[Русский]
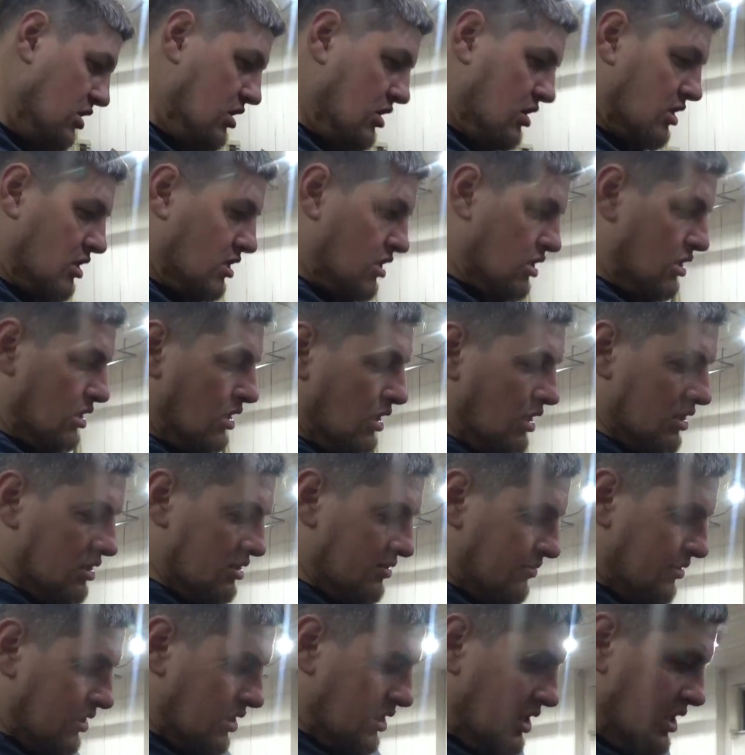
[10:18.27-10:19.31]
А, есть
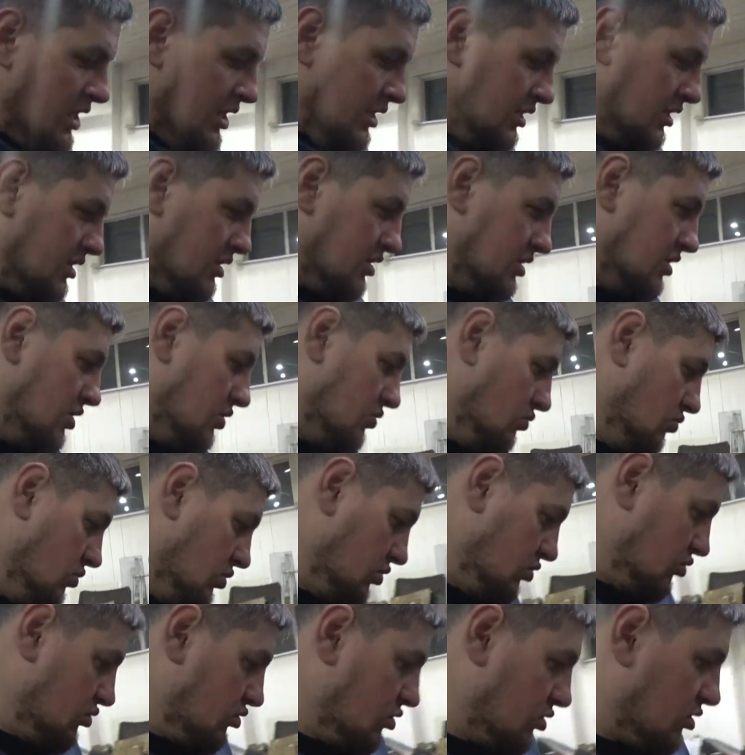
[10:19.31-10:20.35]
вероятность того,
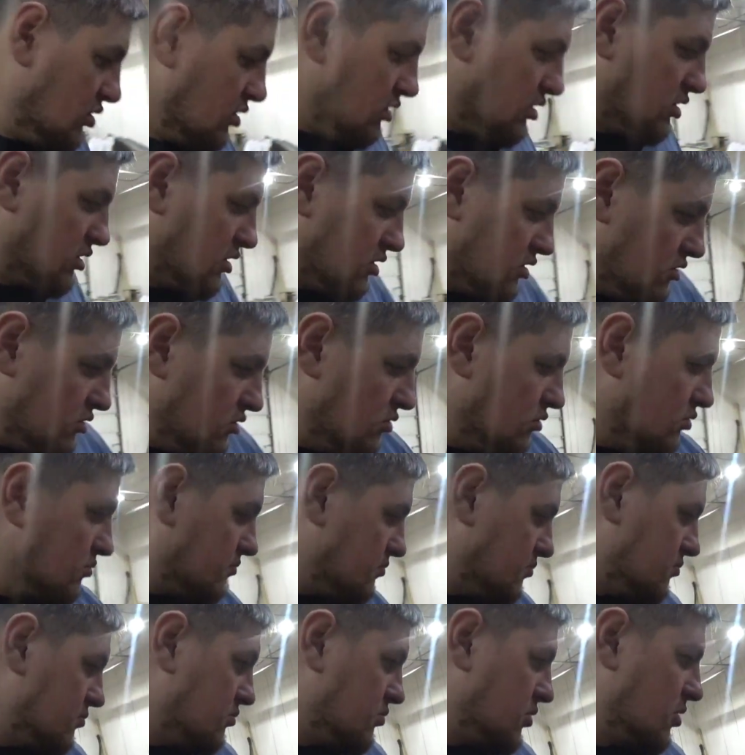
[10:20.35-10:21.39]
то что, ну,
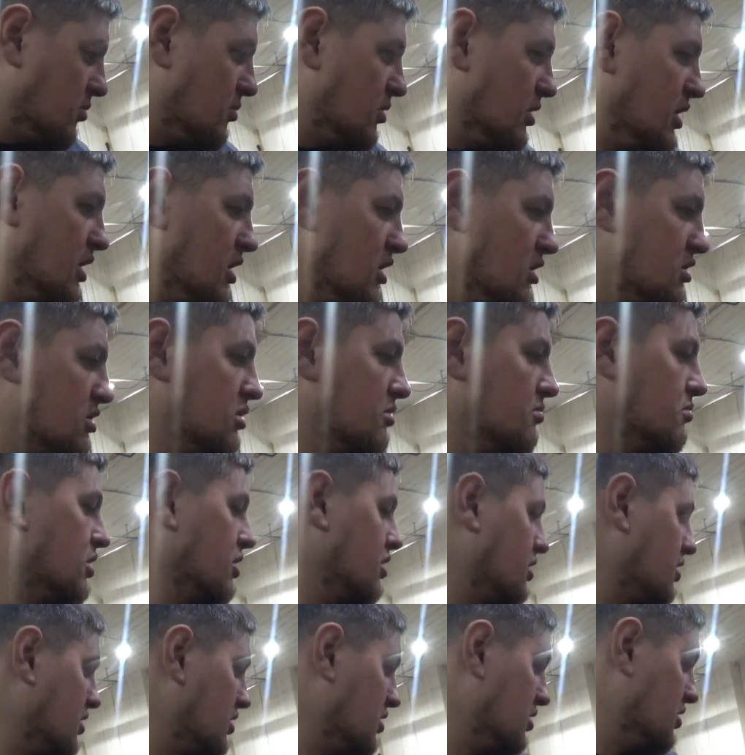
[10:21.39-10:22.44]
по моей ошибке,
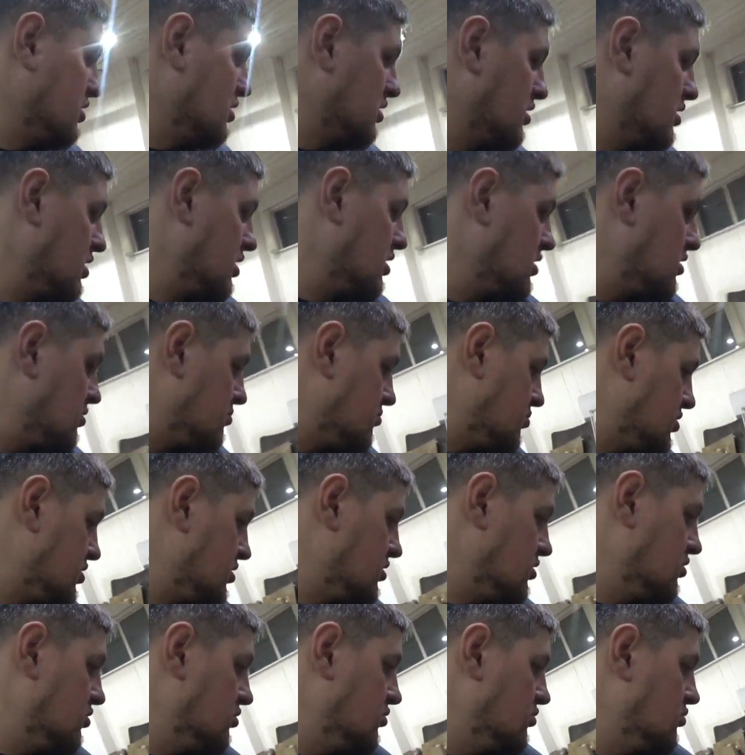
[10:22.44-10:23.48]
конечно, я это
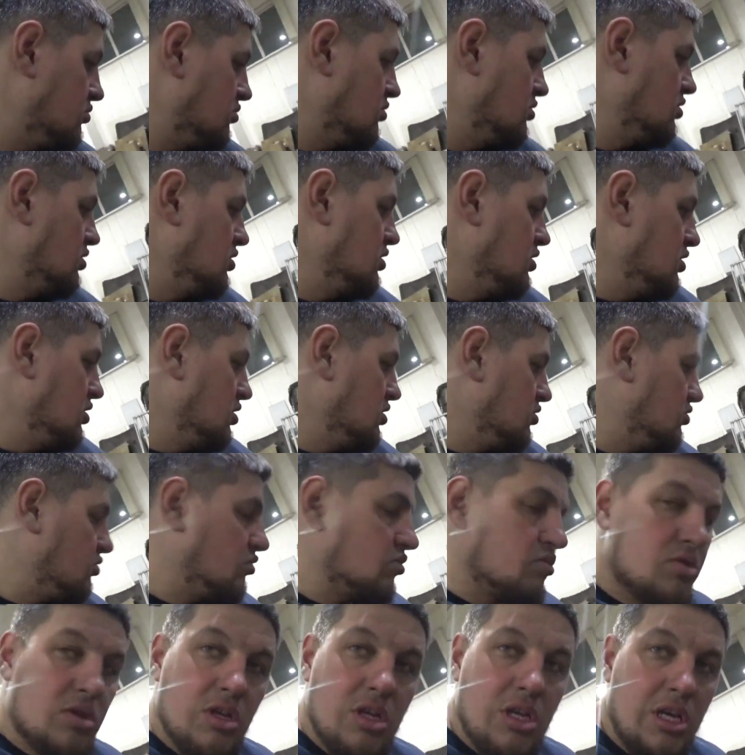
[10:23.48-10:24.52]
признаю. То,
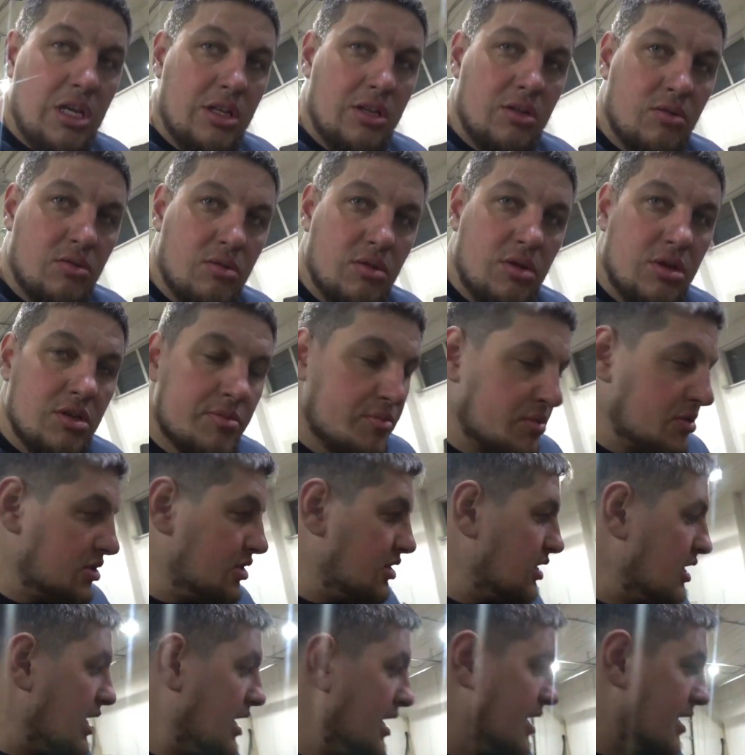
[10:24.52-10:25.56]
что я такой
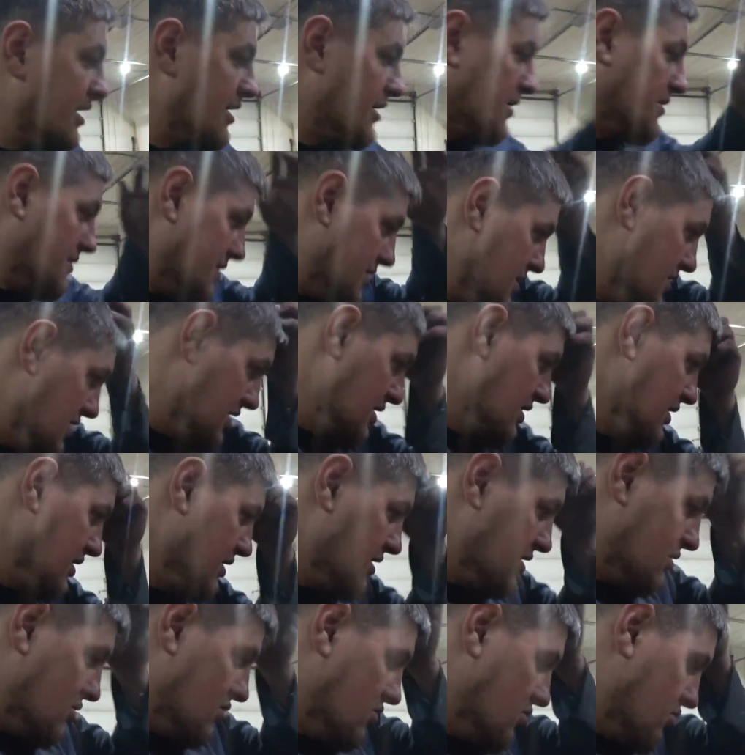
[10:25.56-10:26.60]
распиздяй.
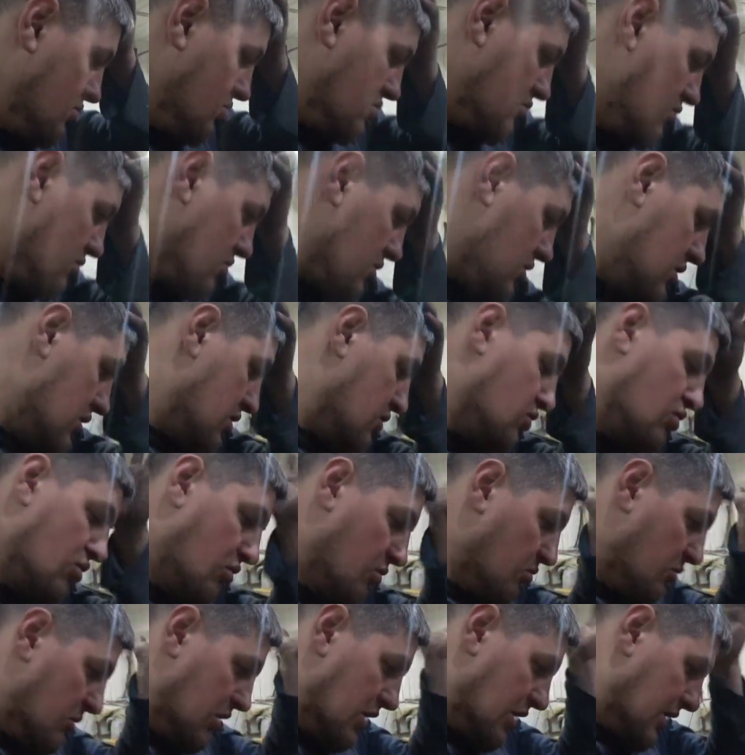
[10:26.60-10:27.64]
Ну, ну
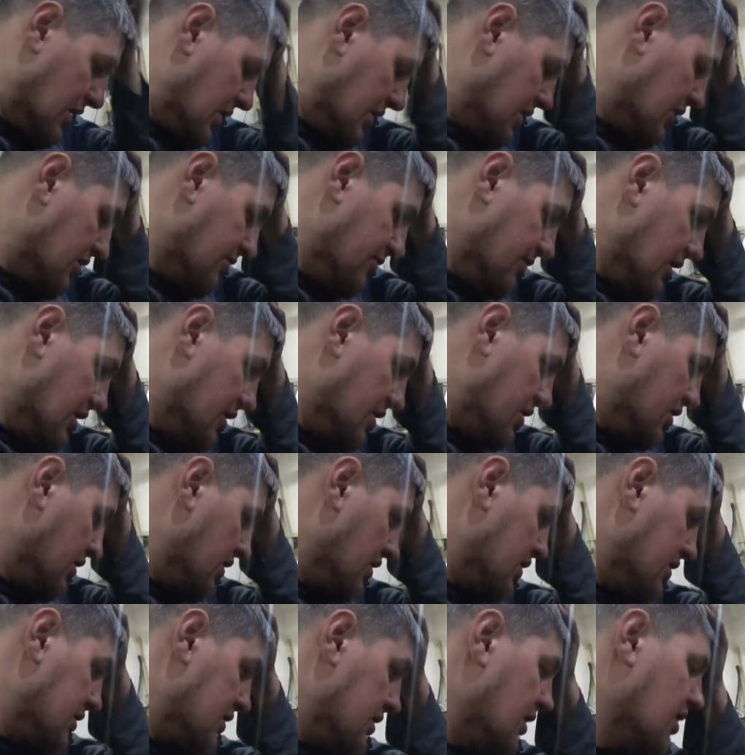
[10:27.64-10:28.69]
мне как-то
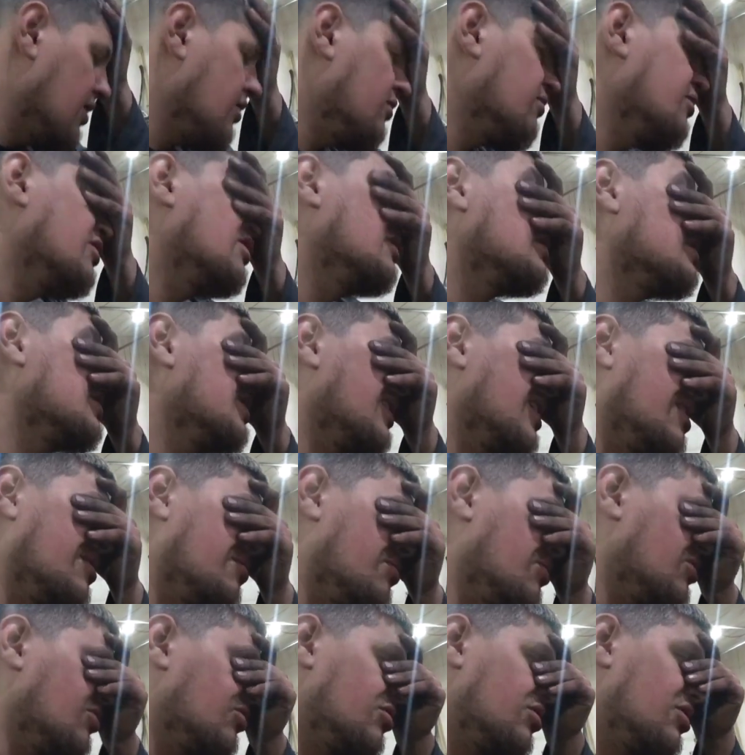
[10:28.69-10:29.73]
вылетело из головы, не знаю,
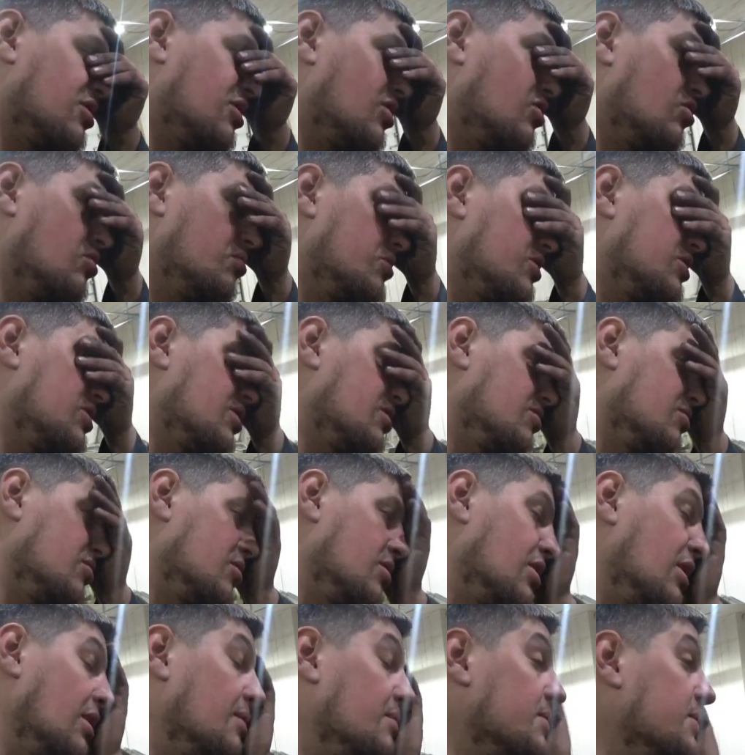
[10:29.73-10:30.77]
потому что торопишься все
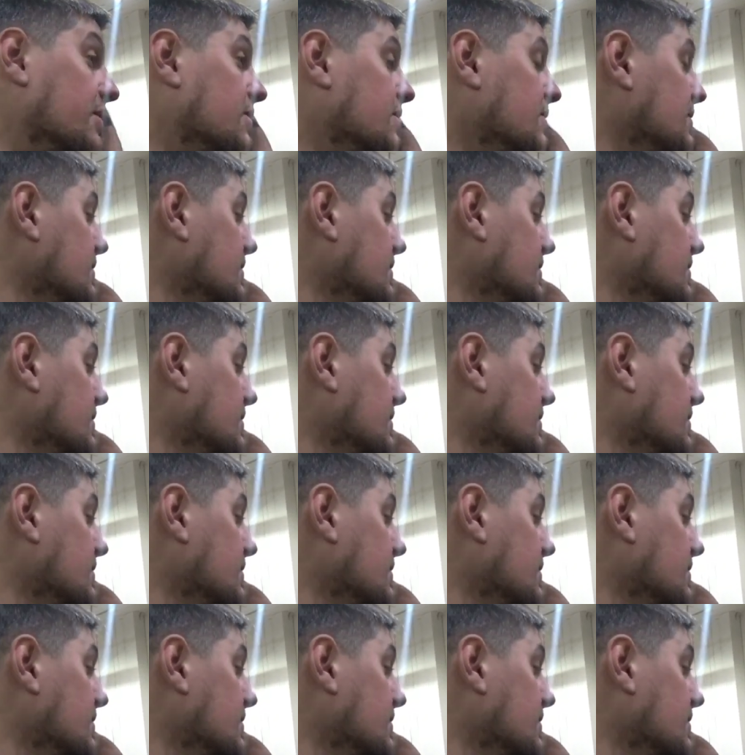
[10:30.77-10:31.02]
время.